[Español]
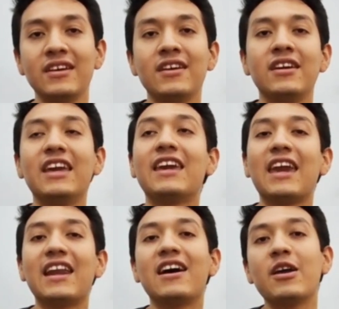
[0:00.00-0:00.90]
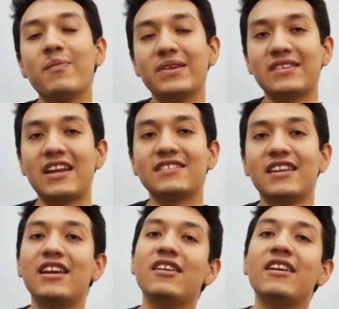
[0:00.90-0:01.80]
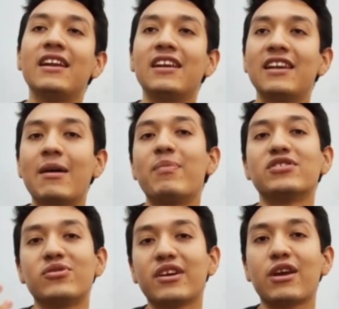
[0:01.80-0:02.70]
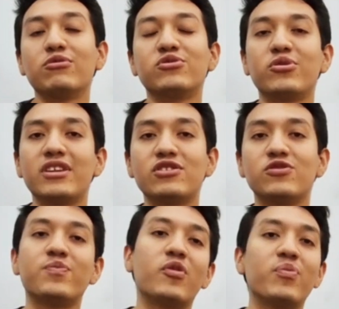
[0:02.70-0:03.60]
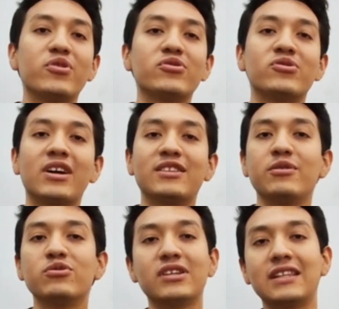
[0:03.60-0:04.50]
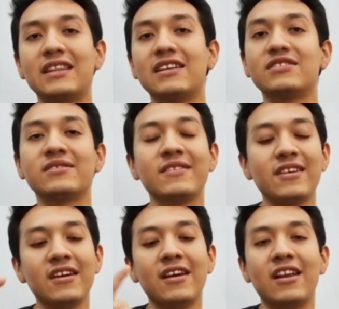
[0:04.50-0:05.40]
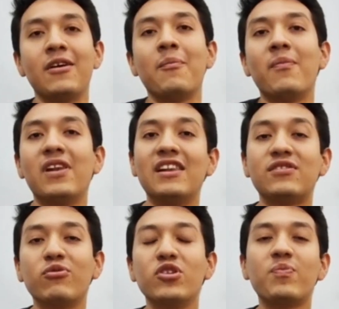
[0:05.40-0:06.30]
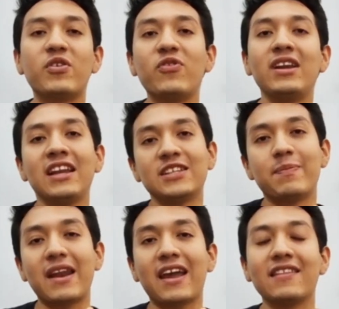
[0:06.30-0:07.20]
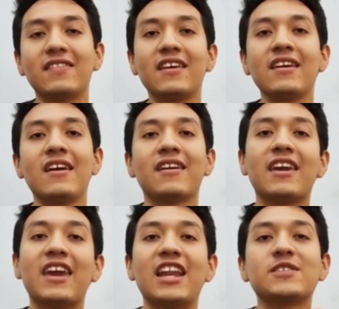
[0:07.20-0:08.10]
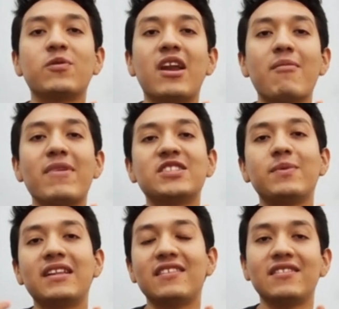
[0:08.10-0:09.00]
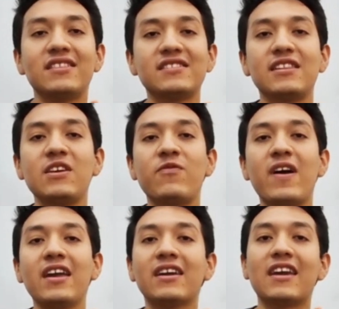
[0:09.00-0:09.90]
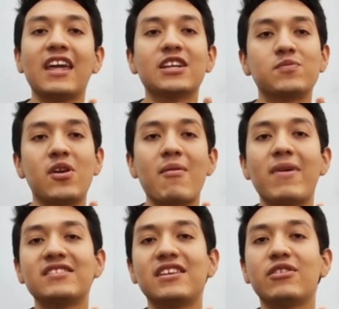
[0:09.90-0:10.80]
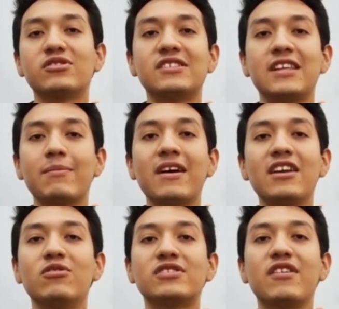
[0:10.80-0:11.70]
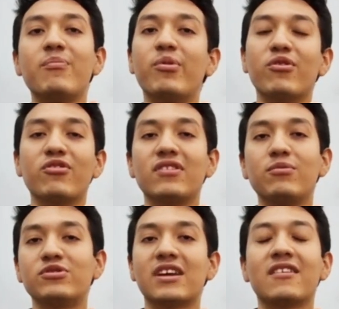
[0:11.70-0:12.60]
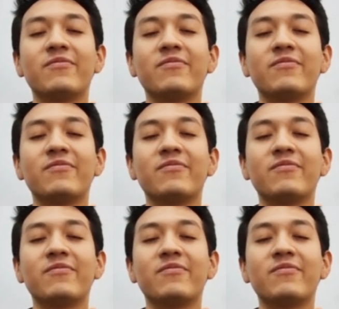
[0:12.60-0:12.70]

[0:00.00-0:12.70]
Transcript: y quiera empezar a ser la persona que custodia sus propios activos digitales. El segundo perfil es para gente que quiere explorar más vertientes de DeFi, que quiere explorar más del ecosistema y no sabe por dónde buscar.